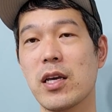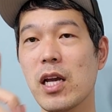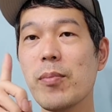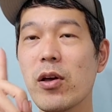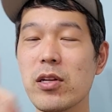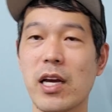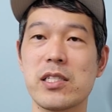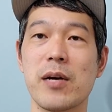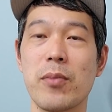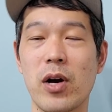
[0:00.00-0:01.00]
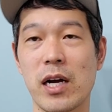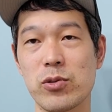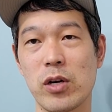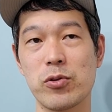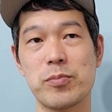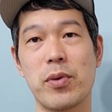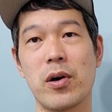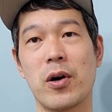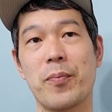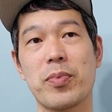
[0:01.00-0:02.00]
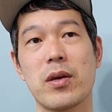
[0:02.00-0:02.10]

1번을 다시 한번 강조하고 싶어요.